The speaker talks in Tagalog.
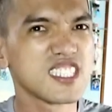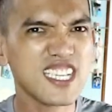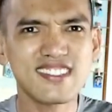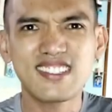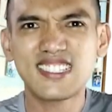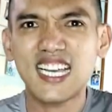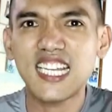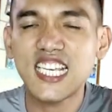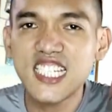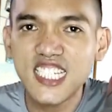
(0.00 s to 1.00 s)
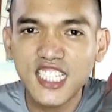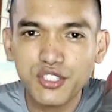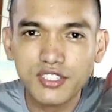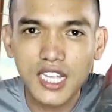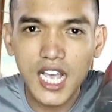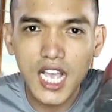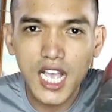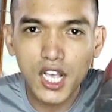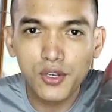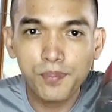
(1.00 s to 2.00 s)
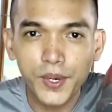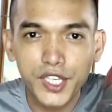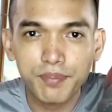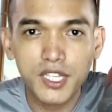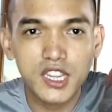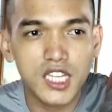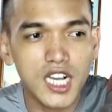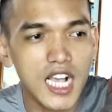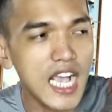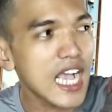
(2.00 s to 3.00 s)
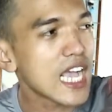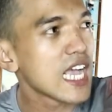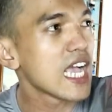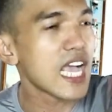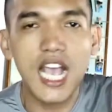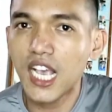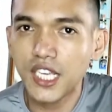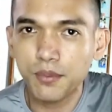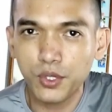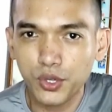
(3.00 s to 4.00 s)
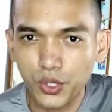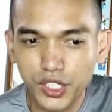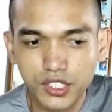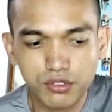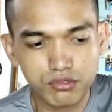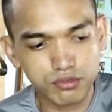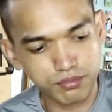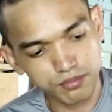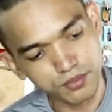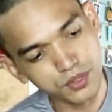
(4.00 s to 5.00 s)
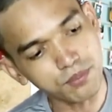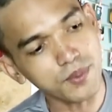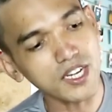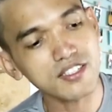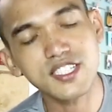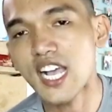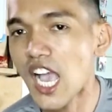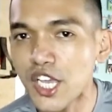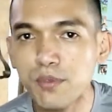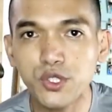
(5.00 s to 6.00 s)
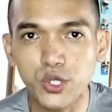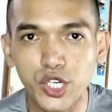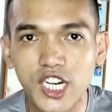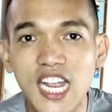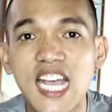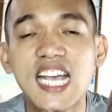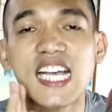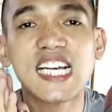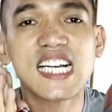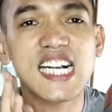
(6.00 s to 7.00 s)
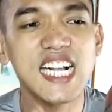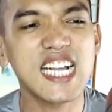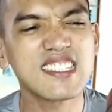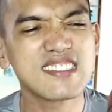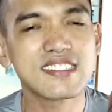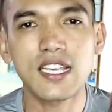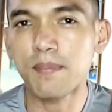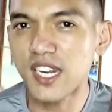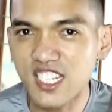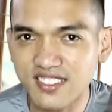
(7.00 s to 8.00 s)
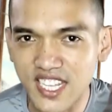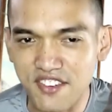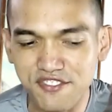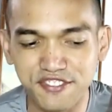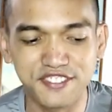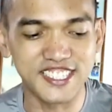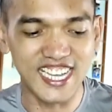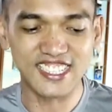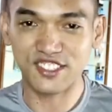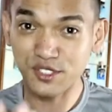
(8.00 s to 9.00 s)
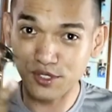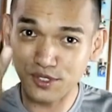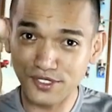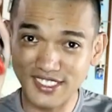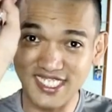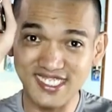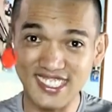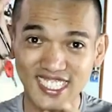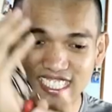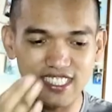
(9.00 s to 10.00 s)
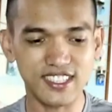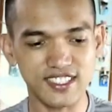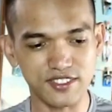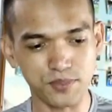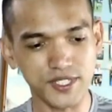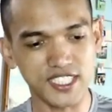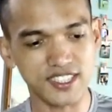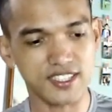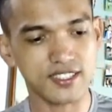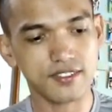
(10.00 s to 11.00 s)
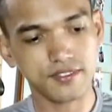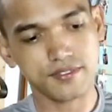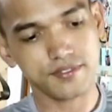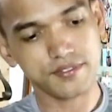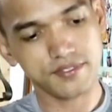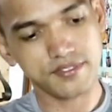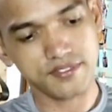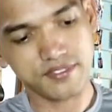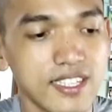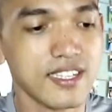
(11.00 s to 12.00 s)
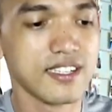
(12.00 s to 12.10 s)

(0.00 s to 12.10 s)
Yes, nakalagay siya dito sa compartment ng aking motor, yung, yung box ng aking motor kasi para safe. Yan. So, here's the key. Let's open it. Yan.